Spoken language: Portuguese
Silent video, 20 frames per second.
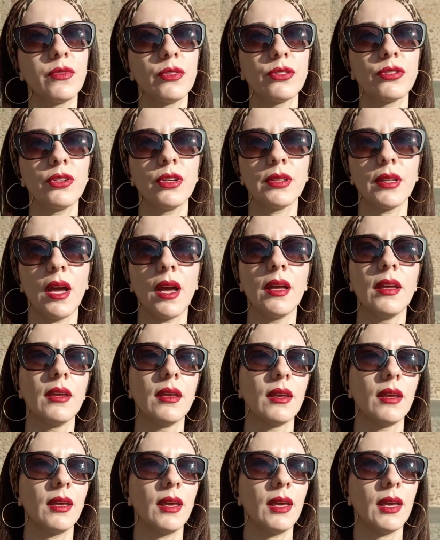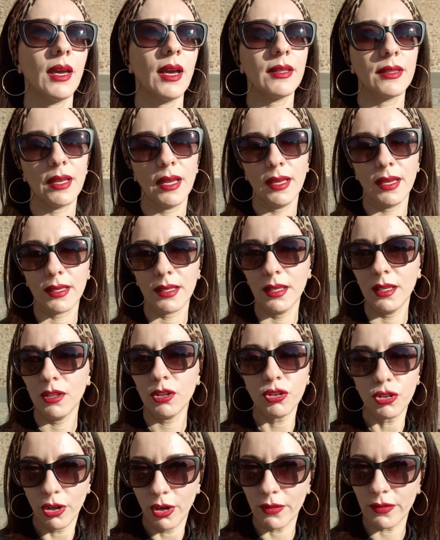funcionar é, a ideia é que
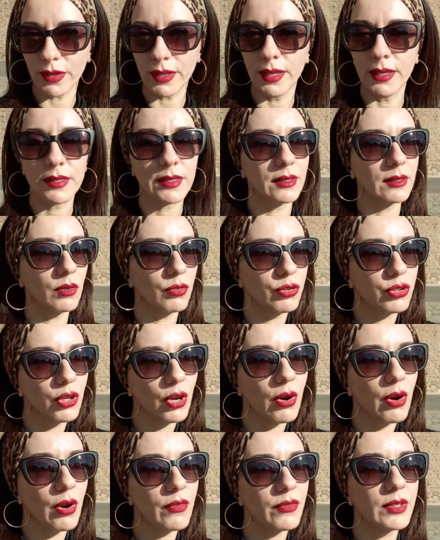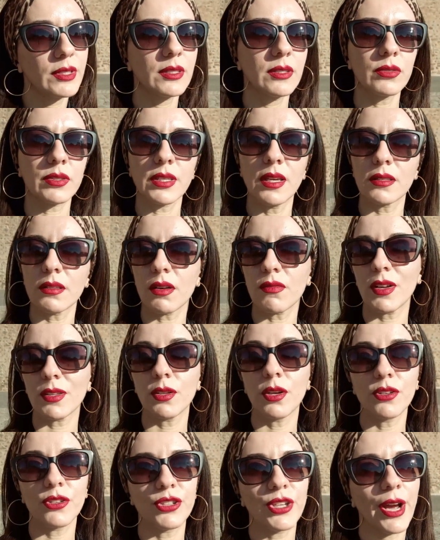chova. Se não chove, se os
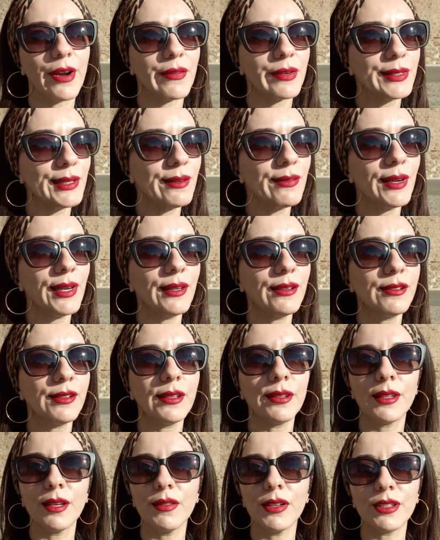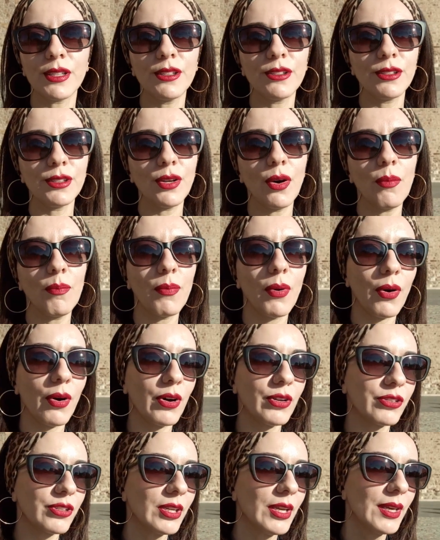reservatórios de água não enchem, então a gente não
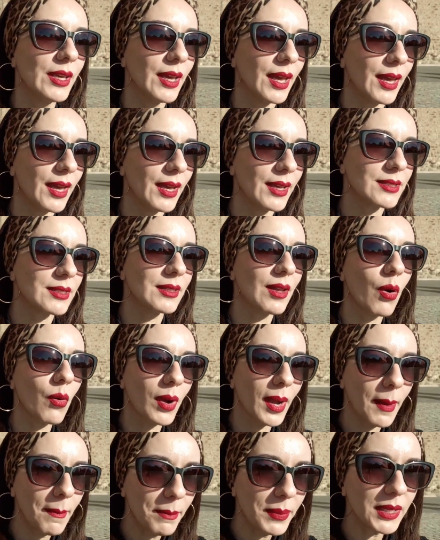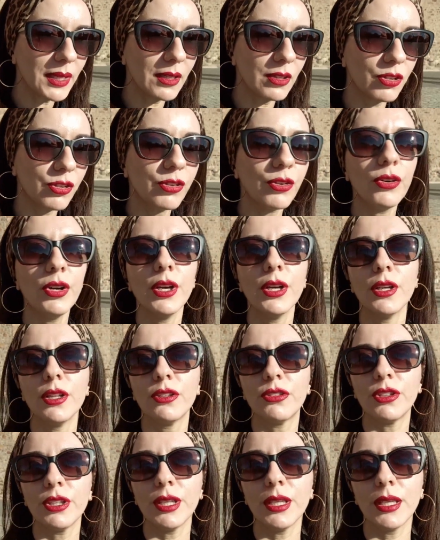pode é, se dar o capricho
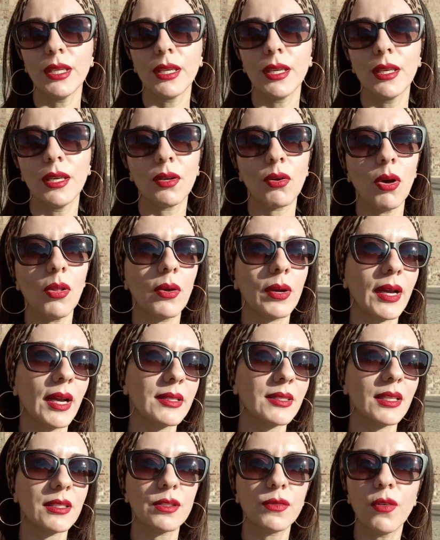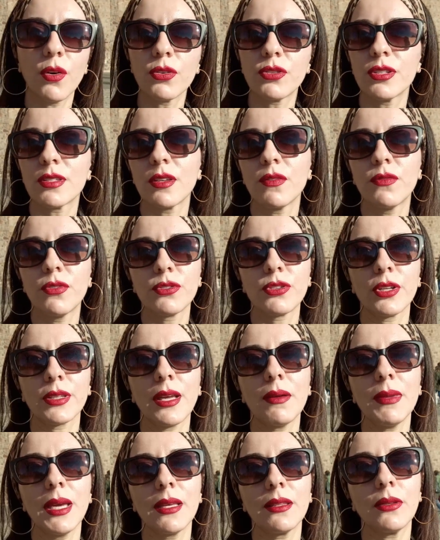de colocar essas fontes em
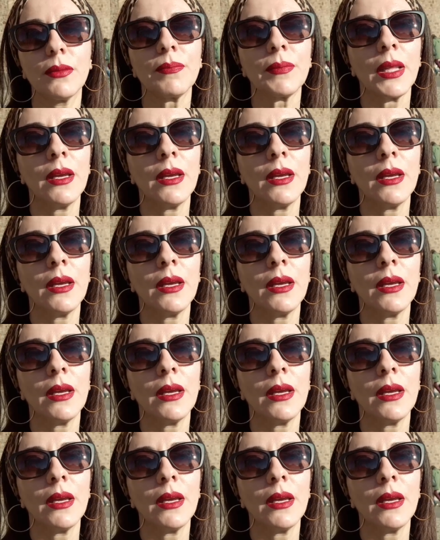funcionamento.